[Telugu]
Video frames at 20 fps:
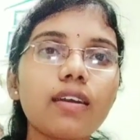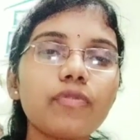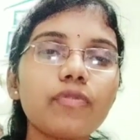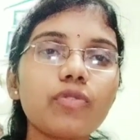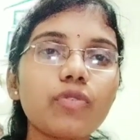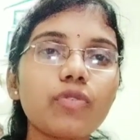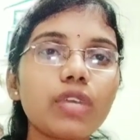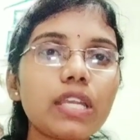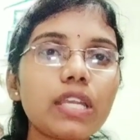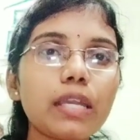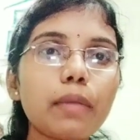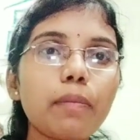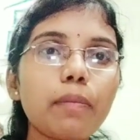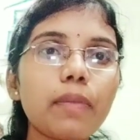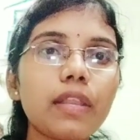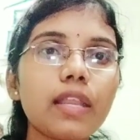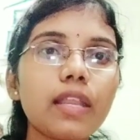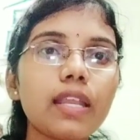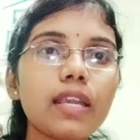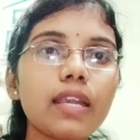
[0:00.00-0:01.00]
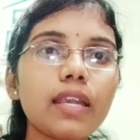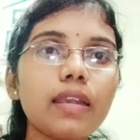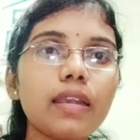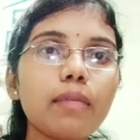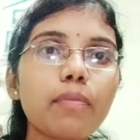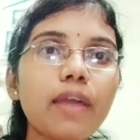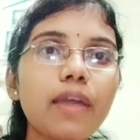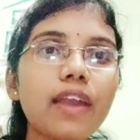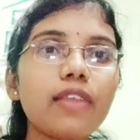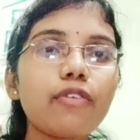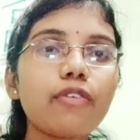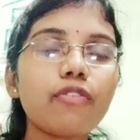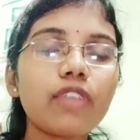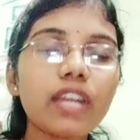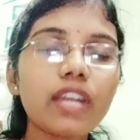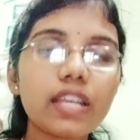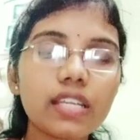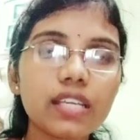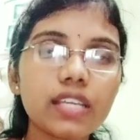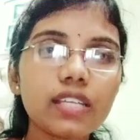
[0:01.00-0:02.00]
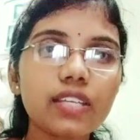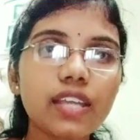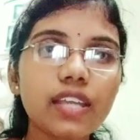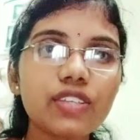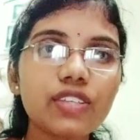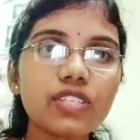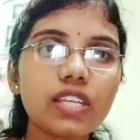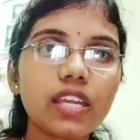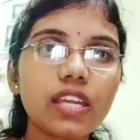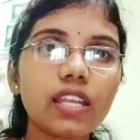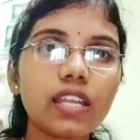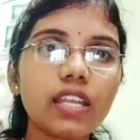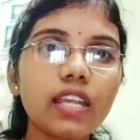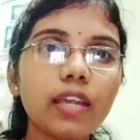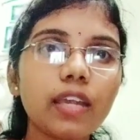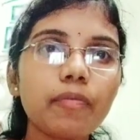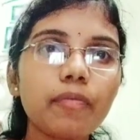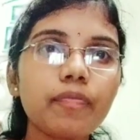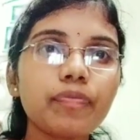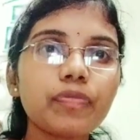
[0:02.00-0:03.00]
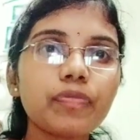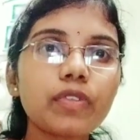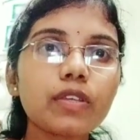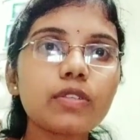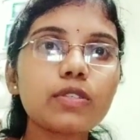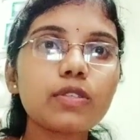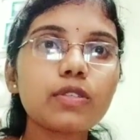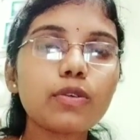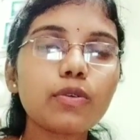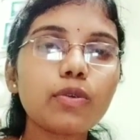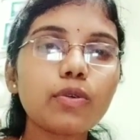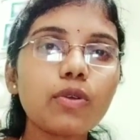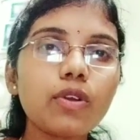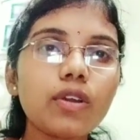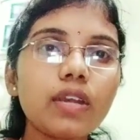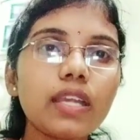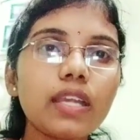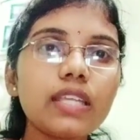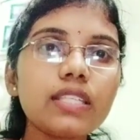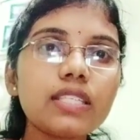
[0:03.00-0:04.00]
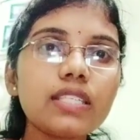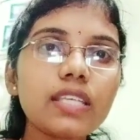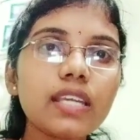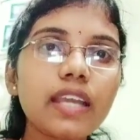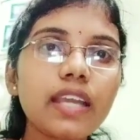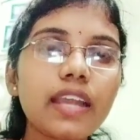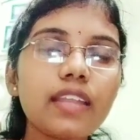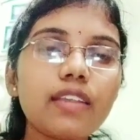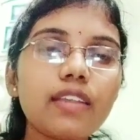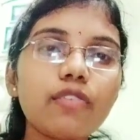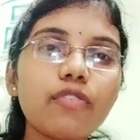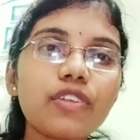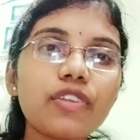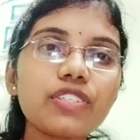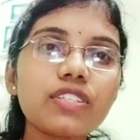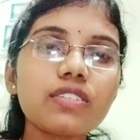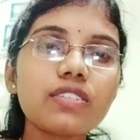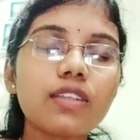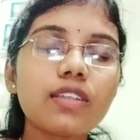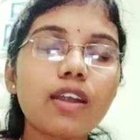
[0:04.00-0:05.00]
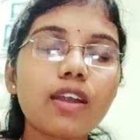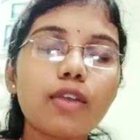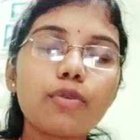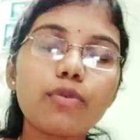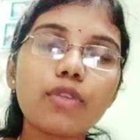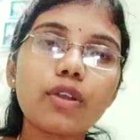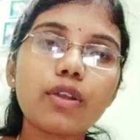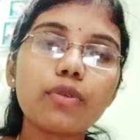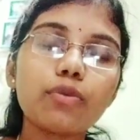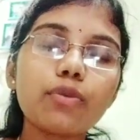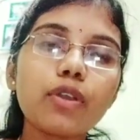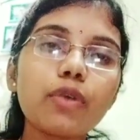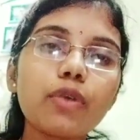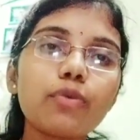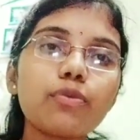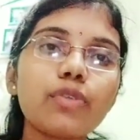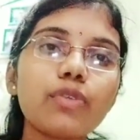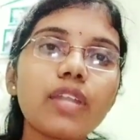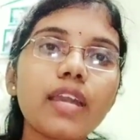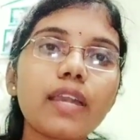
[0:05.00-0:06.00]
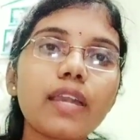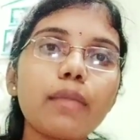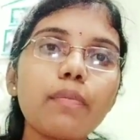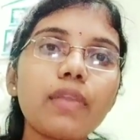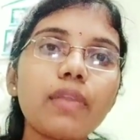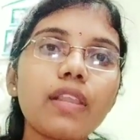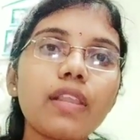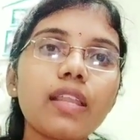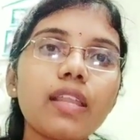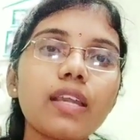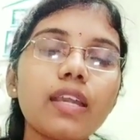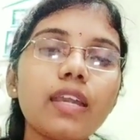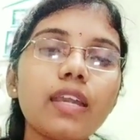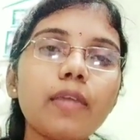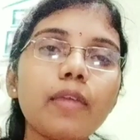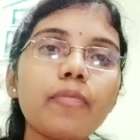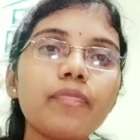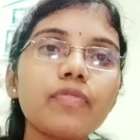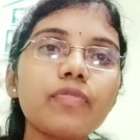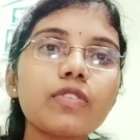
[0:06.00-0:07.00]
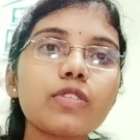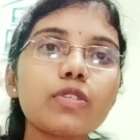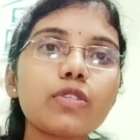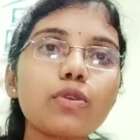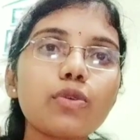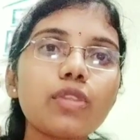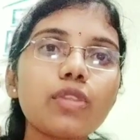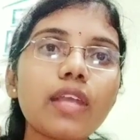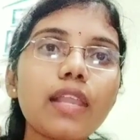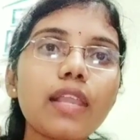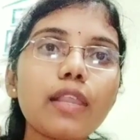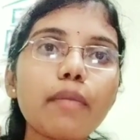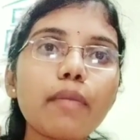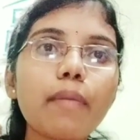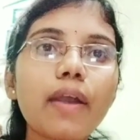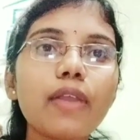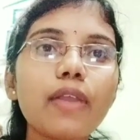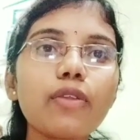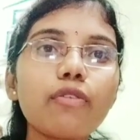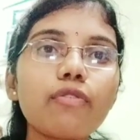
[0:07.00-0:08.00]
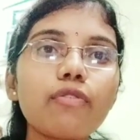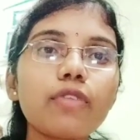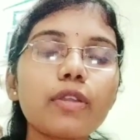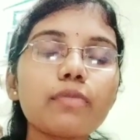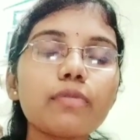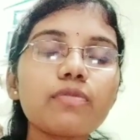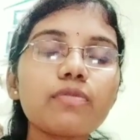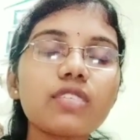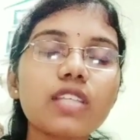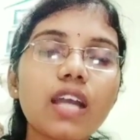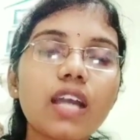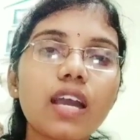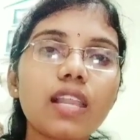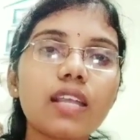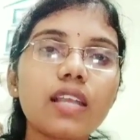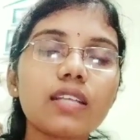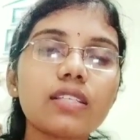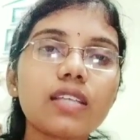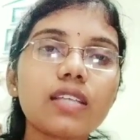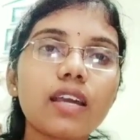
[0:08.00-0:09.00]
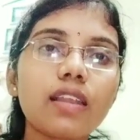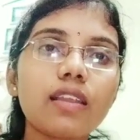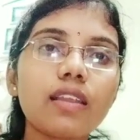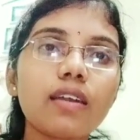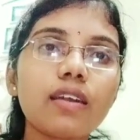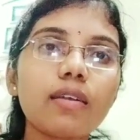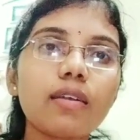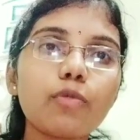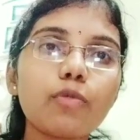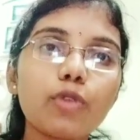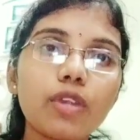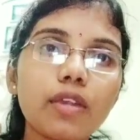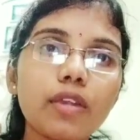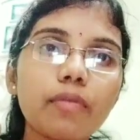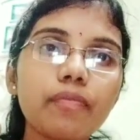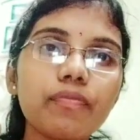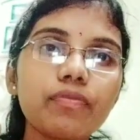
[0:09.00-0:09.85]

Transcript: వరకు పిల్లలకి పాలు ఇవ్వడానికి ట్రై చేయండి సో ఇచ్చింగ్ అండ్ ఇన్ఫెక్షన్స్ రాకుండా కూడా ఉంటాయి పిల్లలకి సో తల్లి పాలు ఇవ్వడం చాలా చాలా ముఖ్యం